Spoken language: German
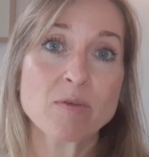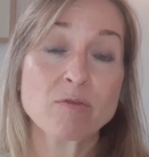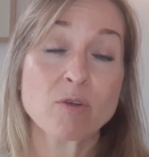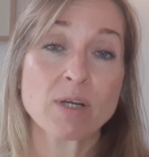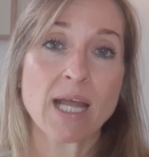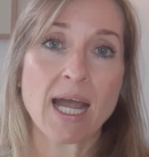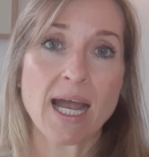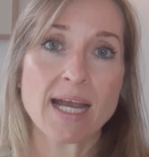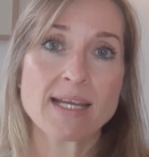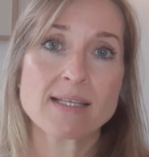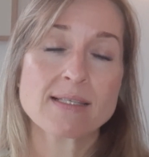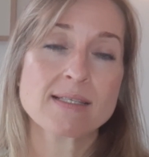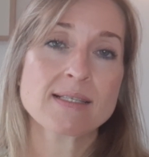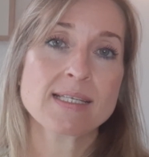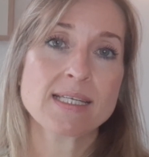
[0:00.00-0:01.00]
von
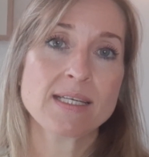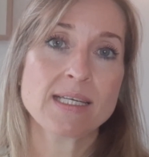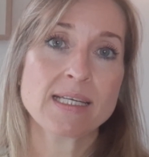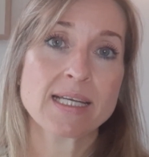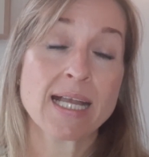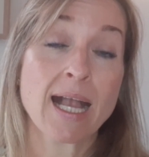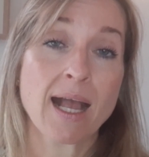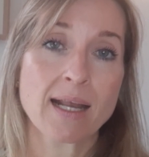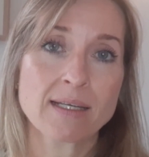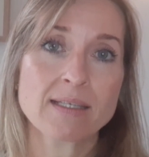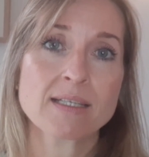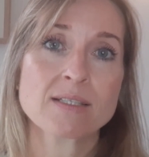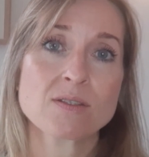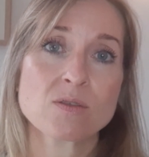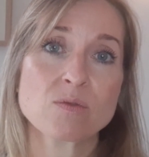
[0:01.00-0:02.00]
Eisen, die
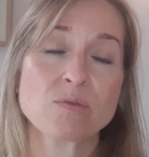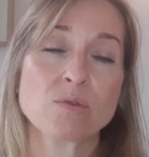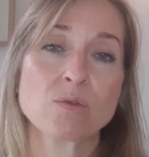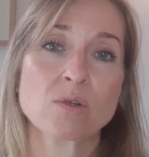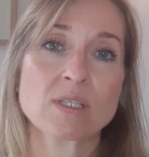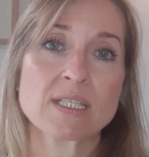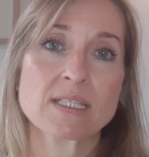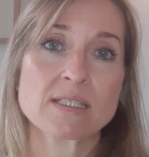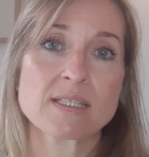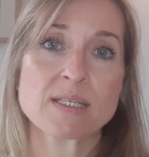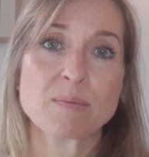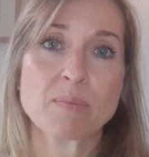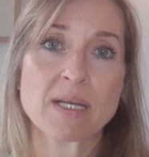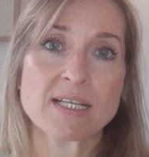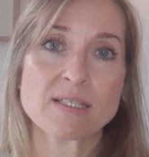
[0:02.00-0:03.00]
kann dazu führen, dass
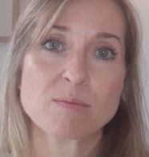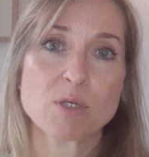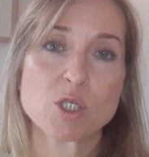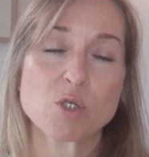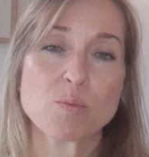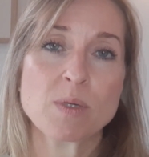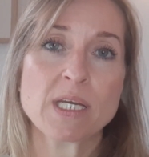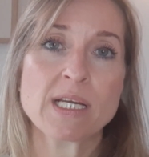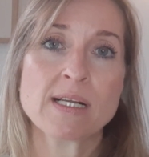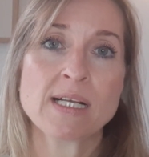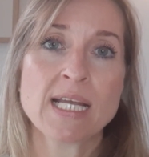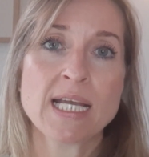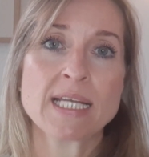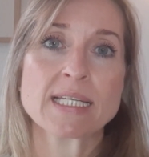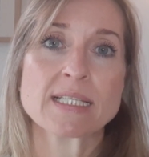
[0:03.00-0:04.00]
die
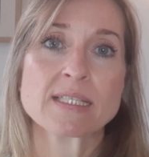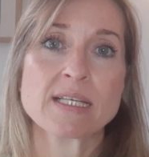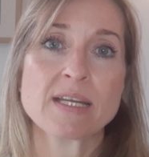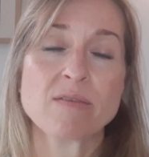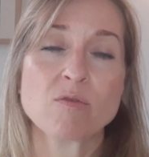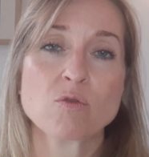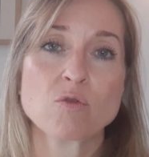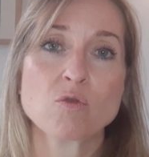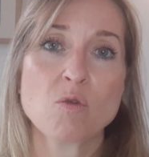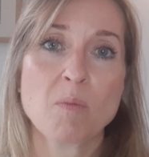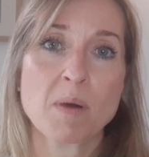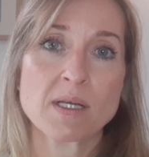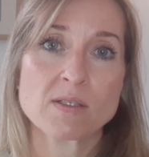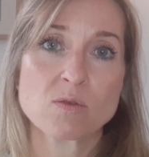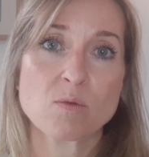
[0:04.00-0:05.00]
Plasmaspiegel des
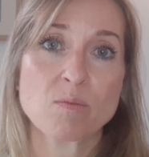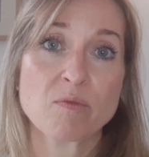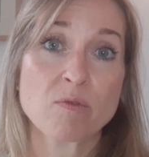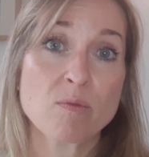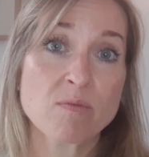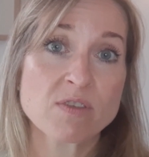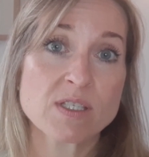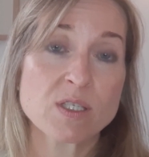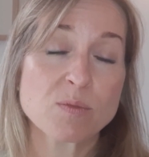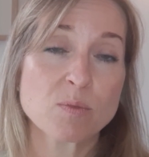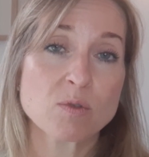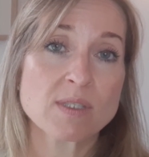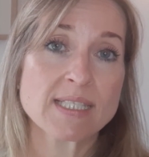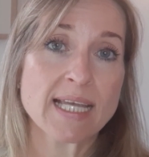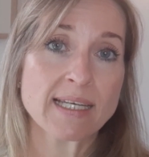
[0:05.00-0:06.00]
Levodopas um
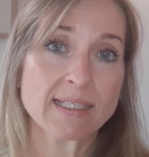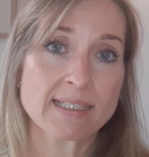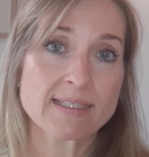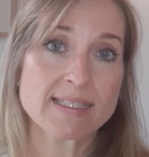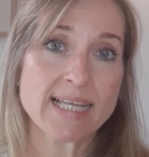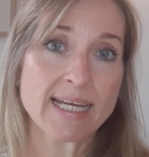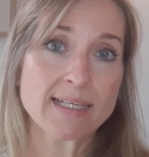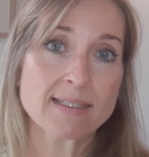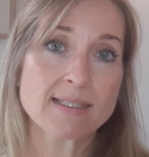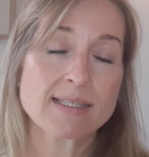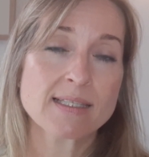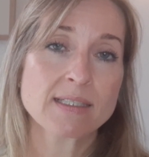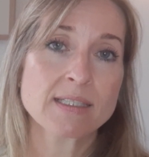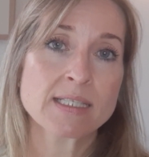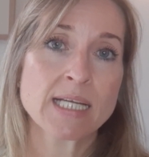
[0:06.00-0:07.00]
50 Prozent gesenkt
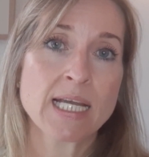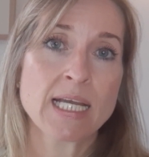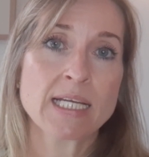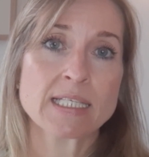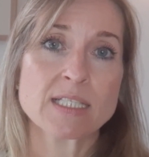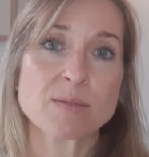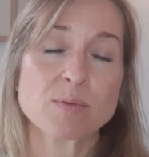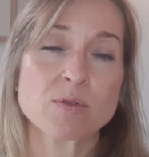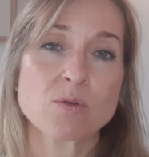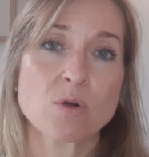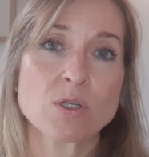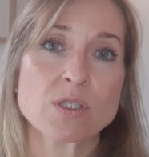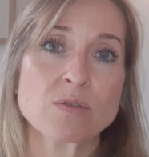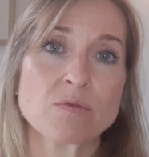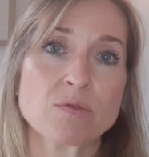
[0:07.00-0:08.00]
sind. Das
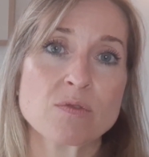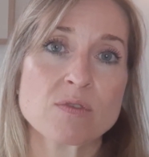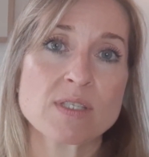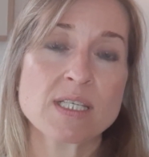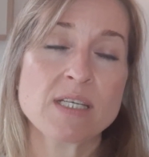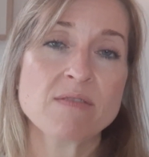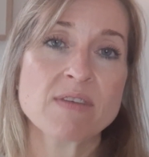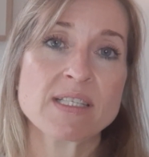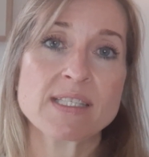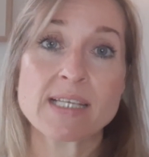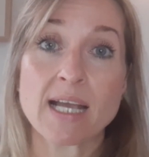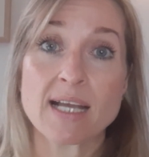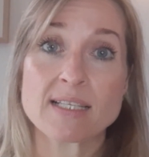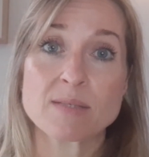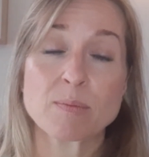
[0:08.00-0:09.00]
bedeutet für Sie, wenn
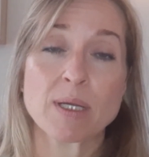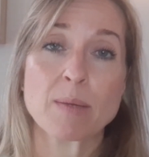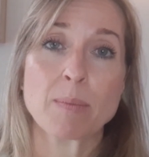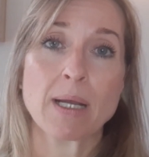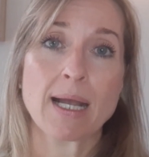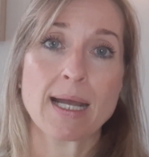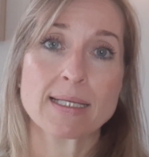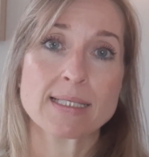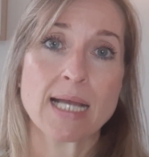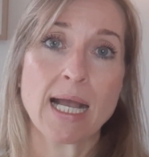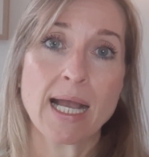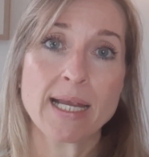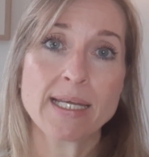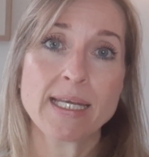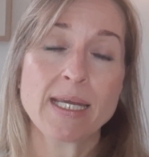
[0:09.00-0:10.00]
Sie
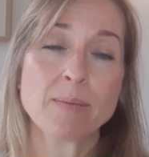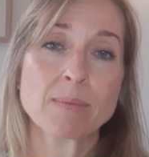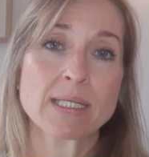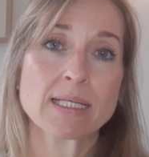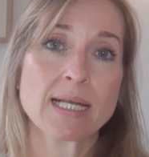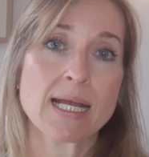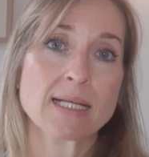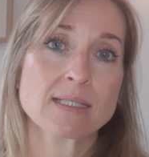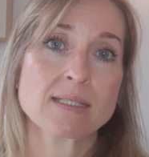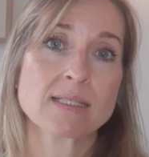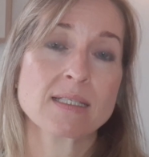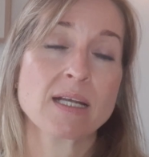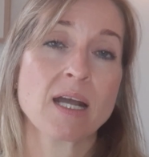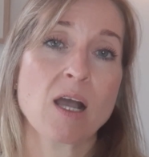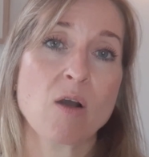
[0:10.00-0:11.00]
Eisenpräparate einnehmen, dann achten
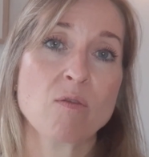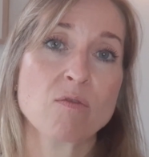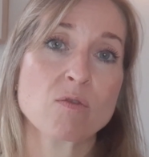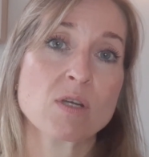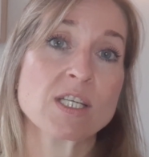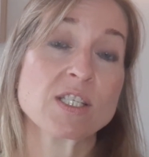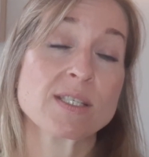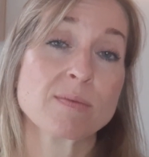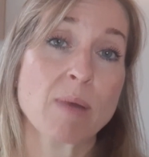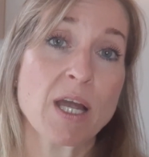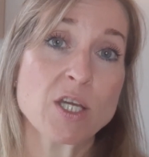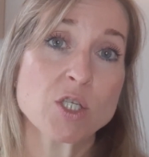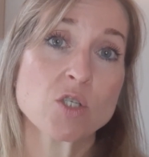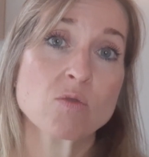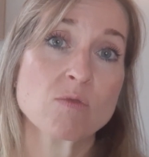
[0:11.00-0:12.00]
Sie darauf, wirklich
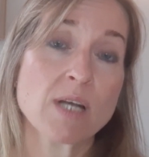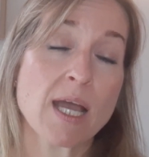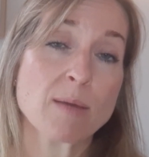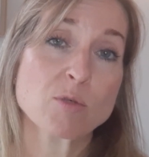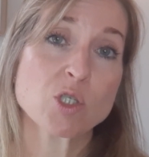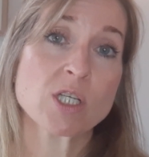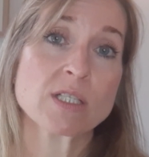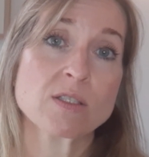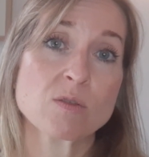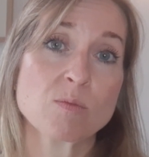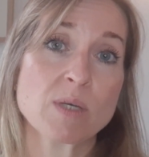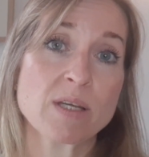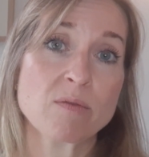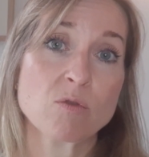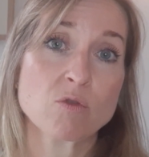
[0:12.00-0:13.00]
zwei Stunden Abstand
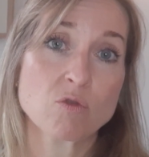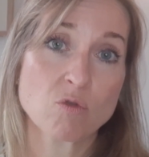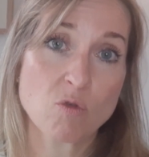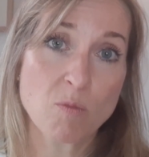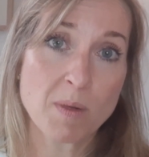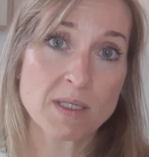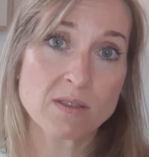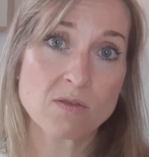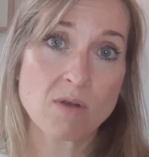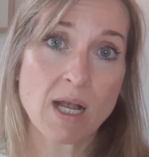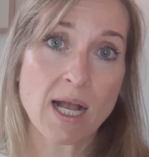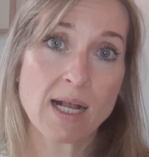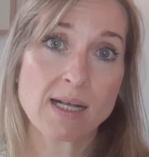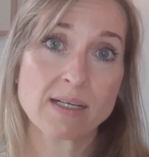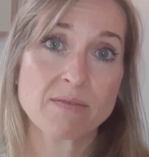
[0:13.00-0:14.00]
zum Levodopa
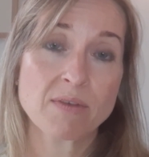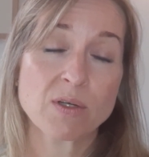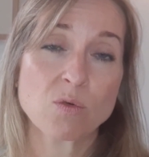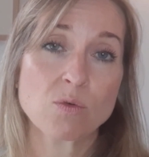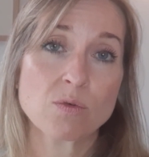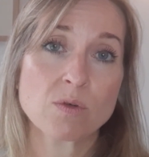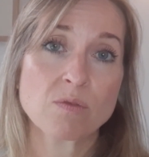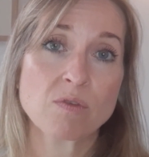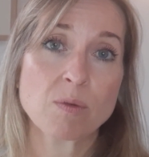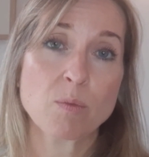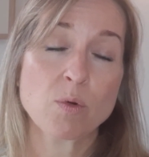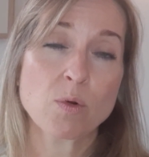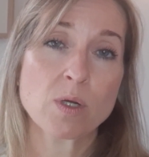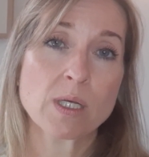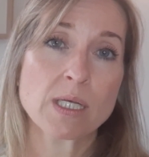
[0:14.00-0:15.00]
zu halten, wenn irgendwie
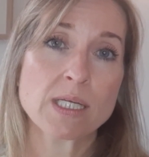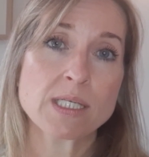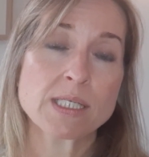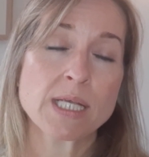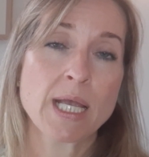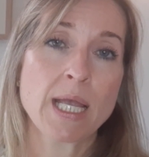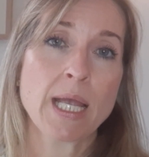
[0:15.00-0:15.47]
möglich.